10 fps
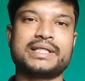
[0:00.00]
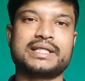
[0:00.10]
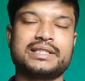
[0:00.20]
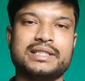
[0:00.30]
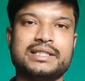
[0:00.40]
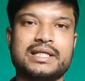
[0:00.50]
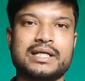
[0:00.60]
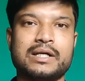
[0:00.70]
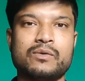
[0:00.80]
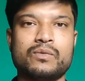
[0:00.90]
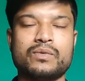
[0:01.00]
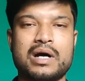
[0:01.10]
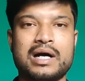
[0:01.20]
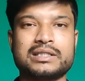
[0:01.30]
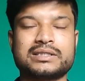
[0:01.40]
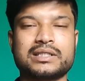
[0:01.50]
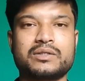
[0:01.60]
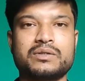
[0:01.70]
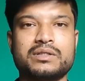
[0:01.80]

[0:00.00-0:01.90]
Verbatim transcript: में टिकट दे दिया गया हो आज तक